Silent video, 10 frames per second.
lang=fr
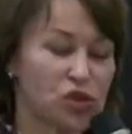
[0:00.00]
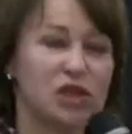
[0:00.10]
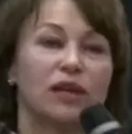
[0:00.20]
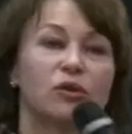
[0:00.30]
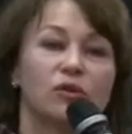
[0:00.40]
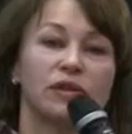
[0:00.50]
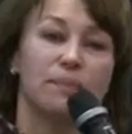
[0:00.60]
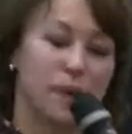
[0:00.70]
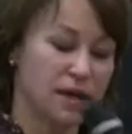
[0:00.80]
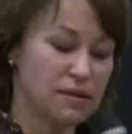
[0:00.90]
et en
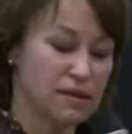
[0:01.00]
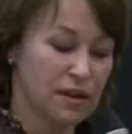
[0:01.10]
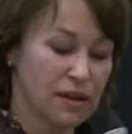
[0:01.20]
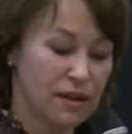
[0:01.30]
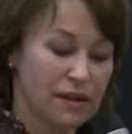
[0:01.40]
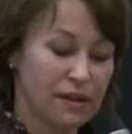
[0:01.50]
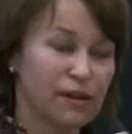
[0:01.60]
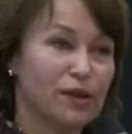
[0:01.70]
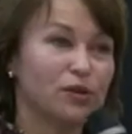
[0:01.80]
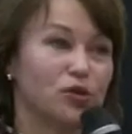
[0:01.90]
débats.
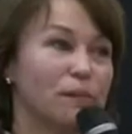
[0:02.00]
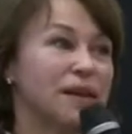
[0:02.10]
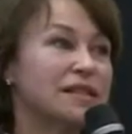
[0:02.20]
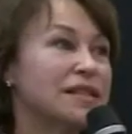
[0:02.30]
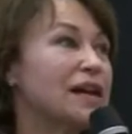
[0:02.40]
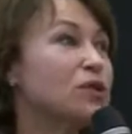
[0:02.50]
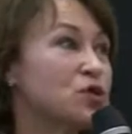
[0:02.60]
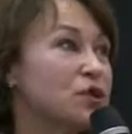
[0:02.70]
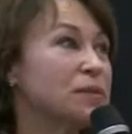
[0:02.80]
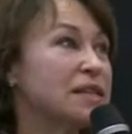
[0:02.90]
Euh, donc merci à
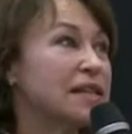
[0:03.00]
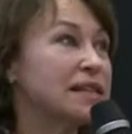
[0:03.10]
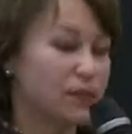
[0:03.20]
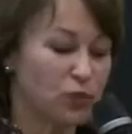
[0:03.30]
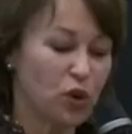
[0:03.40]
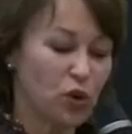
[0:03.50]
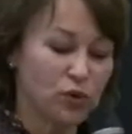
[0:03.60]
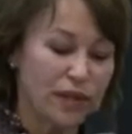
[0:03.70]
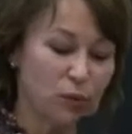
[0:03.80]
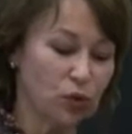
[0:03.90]
l'ensemble des intervenants
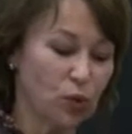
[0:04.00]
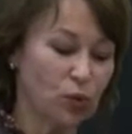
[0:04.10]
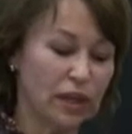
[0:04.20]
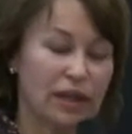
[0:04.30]
aux tables rondes,